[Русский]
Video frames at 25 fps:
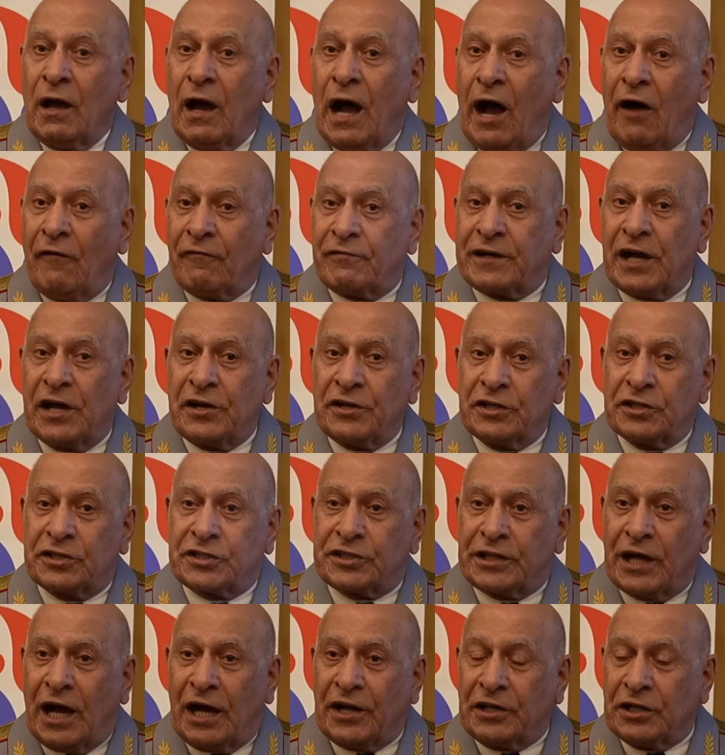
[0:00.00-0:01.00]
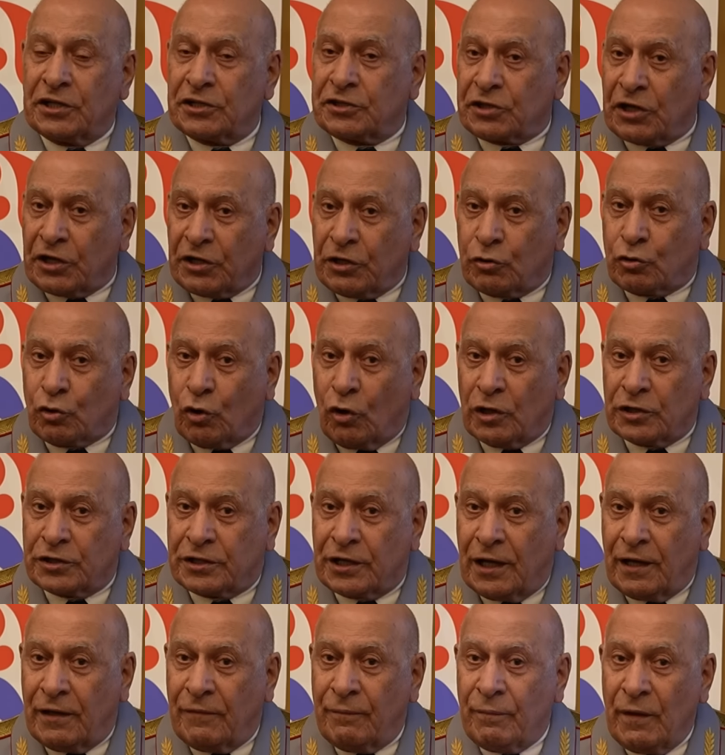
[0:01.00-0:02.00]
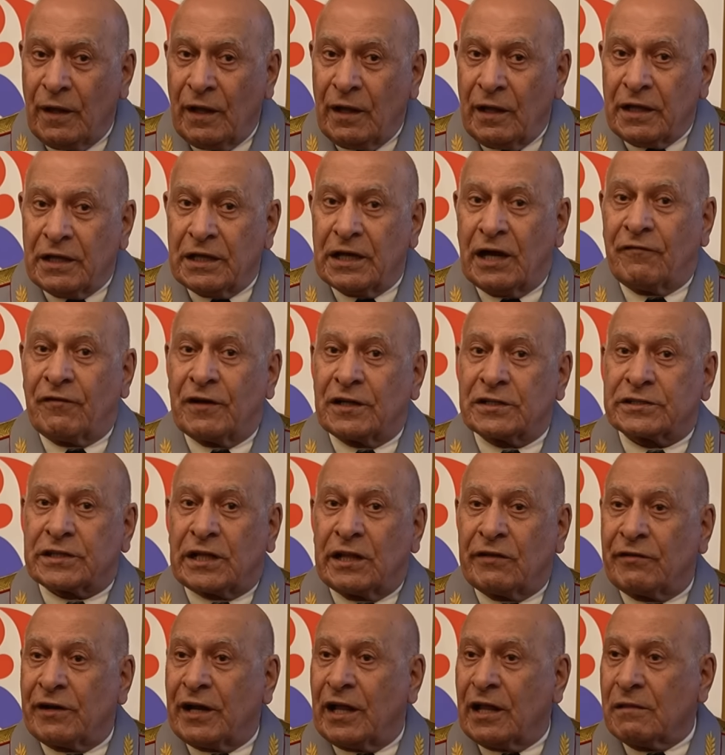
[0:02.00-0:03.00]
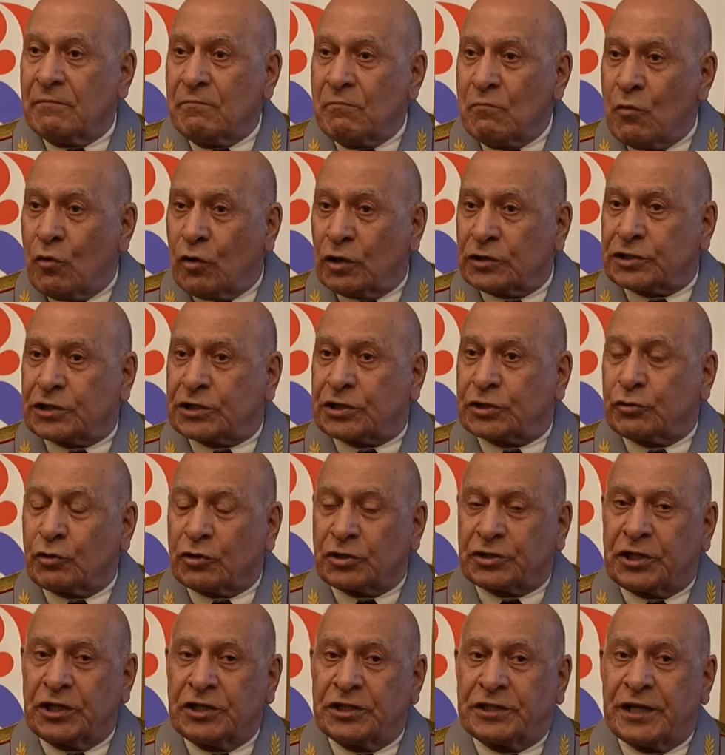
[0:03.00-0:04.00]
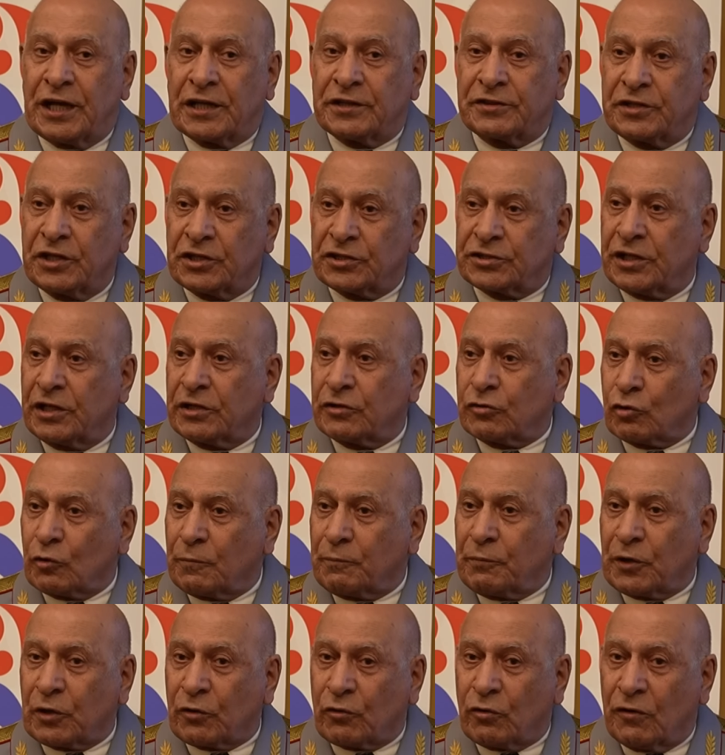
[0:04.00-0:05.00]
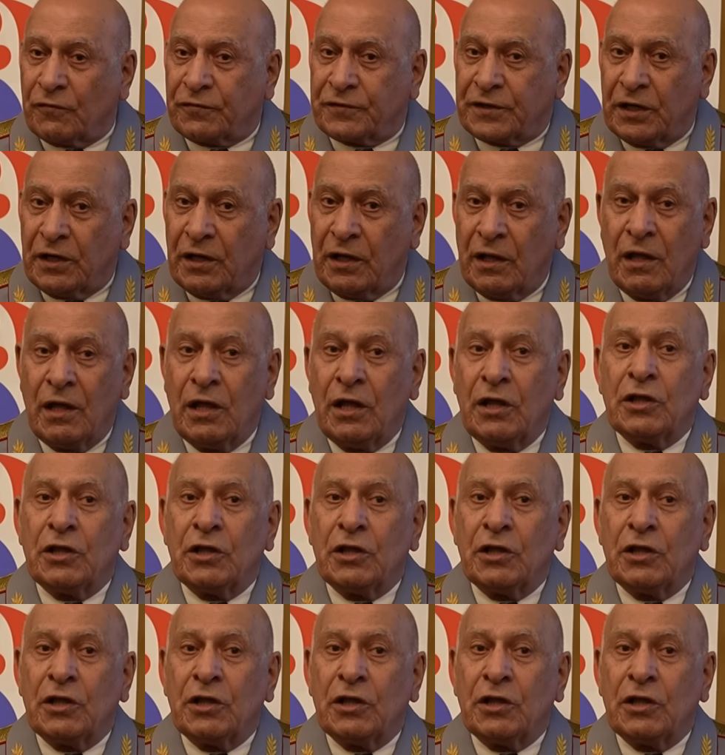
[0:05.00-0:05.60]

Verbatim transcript: Афганистане три года я возглавлял мозг 160-тысячной группировки.